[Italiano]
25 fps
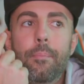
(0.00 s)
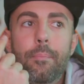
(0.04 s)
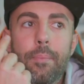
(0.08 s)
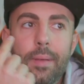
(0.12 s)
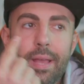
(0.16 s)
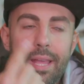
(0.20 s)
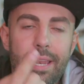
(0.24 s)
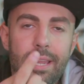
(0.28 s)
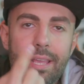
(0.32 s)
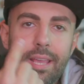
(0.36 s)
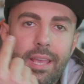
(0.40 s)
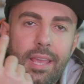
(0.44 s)

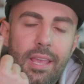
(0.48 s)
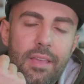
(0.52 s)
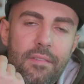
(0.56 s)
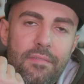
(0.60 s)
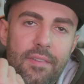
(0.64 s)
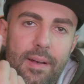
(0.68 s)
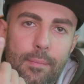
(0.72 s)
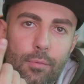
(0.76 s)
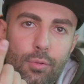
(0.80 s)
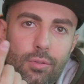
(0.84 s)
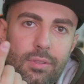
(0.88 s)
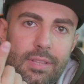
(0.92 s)
Per
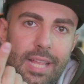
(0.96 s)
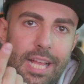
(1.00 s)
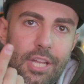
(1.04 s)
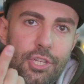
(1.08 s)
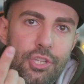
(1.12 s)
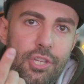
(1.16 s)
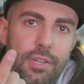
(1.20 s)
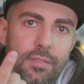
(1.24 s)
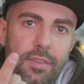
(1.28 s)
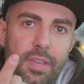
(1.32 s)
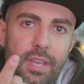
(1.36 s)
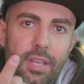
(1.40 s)
chi fa
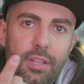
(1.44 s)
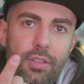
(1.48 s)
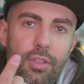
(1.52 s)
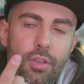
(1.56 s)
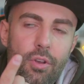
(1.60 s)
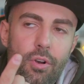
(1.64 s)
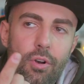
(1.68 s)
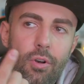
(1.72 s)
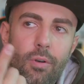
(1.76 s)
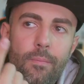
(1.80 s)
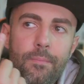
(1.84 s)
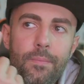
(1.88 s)
montaggi
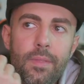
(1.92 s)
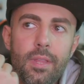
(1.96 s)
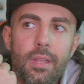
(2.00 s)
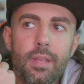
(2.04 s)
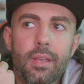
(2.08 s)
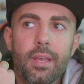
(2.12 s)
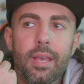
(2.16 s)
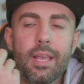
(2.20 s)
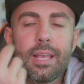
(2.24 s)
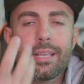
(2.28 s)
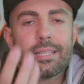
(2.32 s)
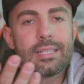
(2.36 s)
video
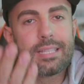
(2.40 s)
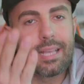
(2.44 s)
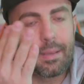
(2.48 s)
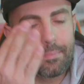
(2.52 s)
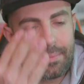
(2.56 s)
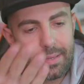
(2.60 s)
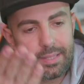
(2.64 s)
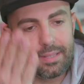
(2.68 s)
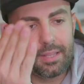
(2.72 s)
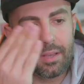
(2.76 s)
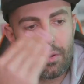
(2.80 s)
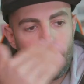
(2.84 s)
e
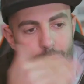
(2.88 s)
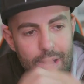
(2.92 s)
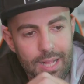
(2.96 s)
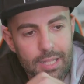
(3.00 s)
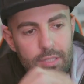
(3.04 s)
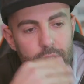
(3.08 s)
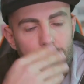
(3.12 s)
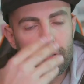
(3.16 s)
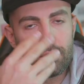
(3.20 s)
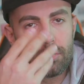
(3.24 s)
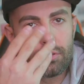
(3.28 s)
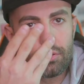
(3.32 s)
sapete
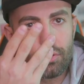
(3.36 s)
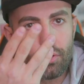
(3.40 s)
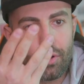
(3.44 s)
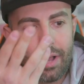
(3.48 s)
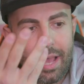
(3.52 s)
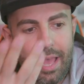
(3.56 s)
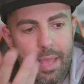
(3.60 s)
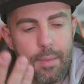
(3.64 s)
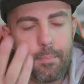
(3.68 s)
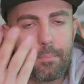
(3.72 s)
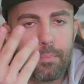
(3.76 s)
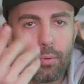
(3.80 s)

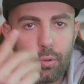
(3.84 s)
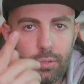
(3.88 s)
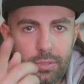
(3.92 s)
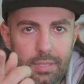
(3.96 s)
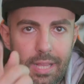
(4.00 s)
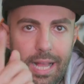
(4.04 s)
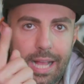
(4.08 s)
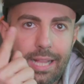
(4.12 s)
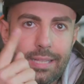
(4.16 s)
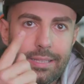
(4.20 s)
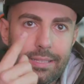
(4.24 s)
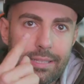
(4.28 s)
quanto è
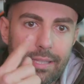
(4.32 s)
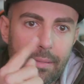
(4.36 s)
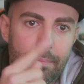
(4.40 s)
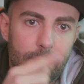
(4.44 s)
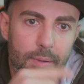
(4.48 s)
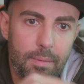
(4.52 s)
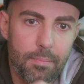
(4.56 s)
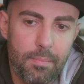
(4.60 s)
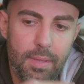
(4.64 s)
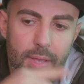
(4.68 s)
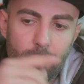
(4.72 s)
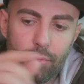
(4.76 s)
importante
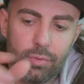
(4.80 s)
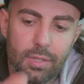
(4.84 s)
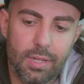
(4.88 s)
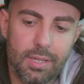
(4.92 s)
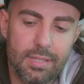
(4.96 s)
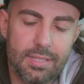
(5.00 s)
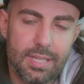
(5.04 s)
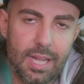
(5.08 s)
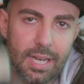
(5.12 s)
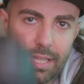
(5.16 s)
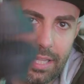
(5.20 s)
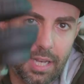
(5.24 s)
per me
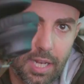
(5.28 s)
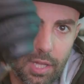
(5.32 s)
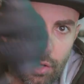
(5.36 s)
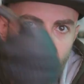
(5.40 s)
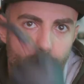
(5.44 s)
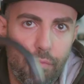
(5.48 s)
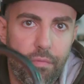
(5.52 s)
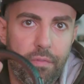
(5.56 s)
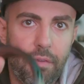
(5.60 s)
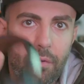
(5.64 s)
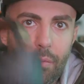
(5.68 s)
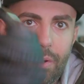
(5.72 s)
utilizzare delle
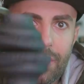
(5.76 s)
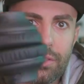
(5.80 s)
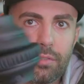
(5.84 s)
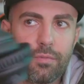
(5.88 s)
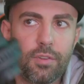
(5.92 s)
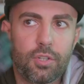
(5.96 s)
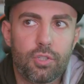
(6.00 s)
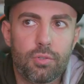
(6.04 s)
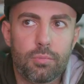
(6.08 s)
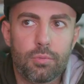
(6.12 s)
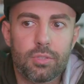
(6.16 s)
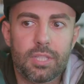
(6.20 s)
cuffie
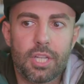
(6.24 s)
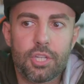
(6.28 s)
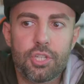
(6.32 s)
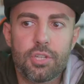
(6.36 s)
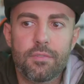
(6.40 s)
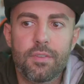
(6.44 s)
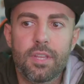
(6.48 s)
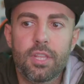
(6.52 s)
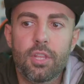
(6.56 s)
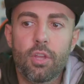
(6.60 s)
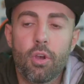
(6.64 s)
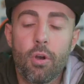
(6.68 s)
quando faccio
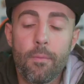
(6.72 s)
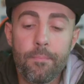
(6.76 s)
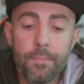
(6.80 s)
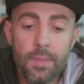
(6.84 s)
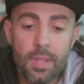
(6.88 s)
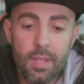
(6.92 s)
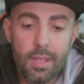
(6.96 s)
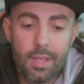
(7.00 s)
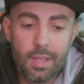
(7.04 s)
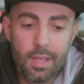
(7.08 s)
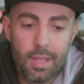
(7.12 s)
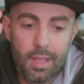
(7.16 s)
montaggi video,
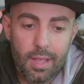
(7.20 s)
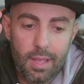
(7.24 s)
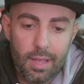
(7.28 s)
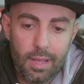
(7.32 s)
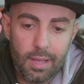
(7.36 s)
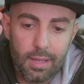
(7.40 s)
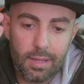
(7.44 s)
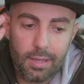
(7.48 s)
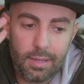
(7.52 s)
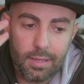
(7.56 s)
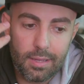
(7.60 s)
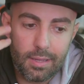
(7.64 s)

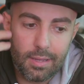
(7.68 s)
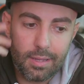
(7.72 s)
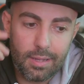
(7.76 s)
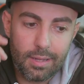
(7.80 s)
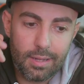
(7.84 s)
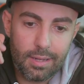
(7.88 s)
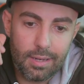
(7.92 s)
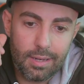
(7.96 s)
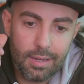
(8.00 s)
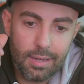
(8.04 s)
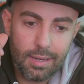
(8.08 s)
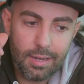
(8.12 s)

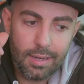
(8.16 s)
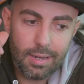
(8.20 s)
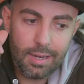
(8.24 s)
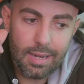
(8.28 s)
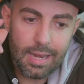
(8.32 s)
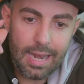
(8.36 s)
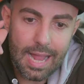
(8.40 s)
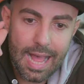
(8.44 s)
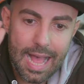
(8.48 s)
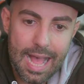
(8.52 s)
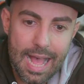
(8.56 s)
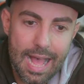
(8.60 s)
eh,
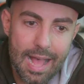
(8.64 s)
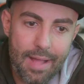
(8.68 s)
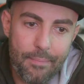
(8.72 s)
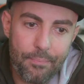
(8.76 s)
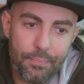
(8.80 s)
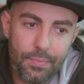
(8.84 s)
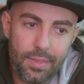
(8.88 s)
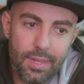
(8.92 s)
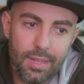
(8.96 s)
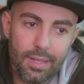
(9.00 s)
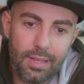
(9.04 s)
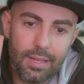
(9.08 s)

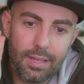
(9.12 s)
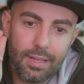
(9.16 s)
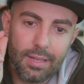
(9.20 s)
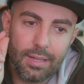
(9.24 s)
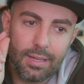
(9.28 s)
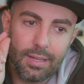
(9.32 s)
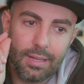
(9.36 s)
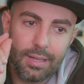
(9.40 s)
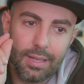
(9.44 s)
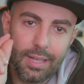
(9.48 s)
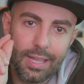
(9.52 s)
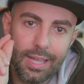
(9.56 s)
la
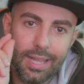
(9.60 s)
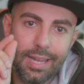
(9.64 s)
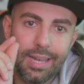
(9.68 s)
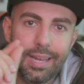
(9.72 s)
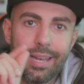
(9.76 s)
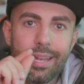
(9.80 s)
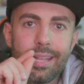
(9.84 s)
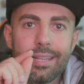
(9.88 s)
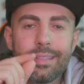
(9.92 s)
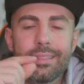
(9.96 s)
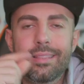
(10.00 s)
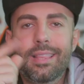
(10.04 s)
eh,
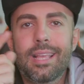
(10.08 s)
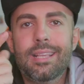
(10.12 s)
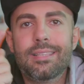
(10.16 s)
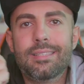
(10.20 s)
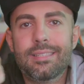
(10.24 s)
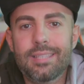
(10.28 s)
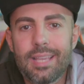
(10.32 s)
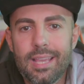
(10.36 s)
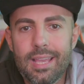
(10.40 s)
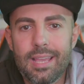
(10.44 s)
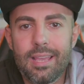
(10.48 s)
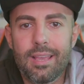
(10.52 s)
il
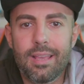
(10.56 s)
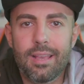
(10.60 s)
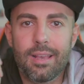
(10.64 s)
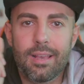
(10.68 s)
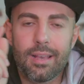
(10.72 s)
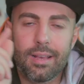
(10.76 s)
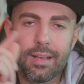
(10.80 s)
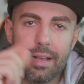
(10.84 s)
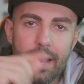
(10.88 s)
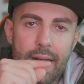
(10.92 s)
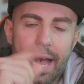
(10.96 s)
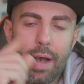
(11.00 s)

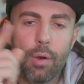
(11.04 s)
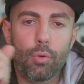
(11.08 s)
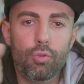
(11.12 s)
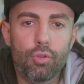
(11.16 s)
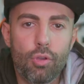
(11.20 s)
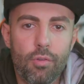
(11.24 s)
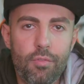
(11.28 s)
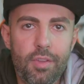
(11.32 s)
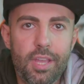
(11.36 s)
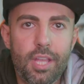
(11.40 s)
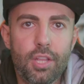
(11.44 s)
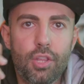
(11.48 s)
desync
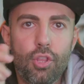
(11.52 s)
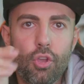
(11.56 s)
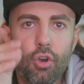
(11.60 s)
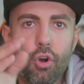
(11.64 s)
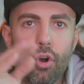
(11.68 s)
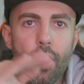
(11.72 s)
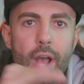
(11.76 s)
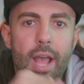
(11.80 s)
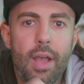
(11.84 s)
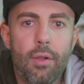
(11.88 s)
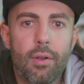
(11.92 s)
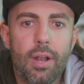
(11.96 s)
audio
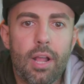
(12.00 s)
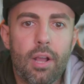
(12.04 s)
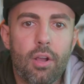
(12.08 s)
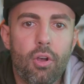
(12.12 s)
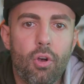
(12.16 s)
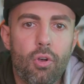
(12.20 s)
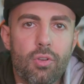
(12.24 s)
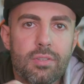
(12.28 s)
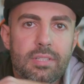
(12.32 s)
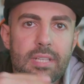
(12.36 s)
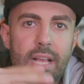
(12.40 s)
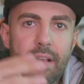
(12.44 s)
video è una
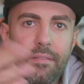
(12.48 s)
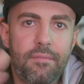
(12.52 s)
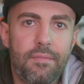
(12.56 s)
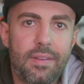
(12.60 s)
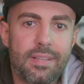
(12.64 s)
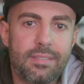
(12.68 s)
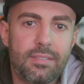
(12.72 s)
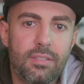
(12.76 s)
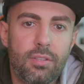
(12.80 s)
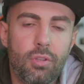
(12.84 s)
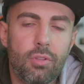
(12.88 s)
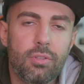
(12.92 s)
cosa
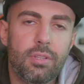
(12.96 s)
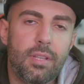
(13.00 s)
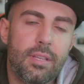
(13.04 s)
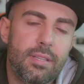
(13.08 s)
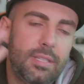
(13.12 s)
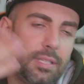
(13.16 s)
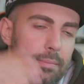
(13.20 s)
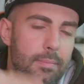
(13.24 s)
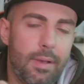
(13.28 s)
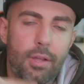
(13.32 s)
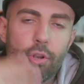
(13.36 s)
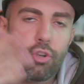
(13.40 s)

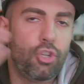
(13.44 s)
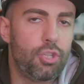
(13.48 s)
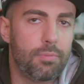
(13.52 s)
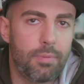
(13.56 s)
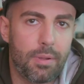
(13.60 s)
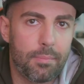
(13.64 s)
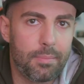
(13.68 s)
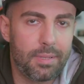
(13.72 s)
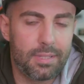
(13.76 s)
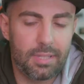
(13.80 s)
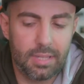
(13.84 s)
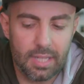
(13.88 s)
fastidiosissima e non
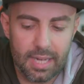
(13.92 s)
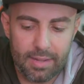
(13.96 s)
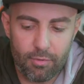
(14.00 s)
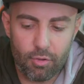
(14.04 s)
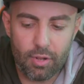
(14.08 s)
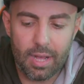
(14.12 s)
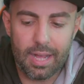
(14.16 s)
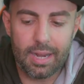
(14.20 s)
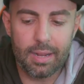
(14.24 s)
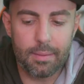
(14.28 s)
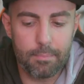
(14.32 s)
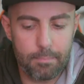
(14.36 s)
ci permette di
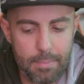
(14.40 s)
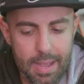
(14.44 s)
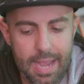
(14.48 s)
lavorare.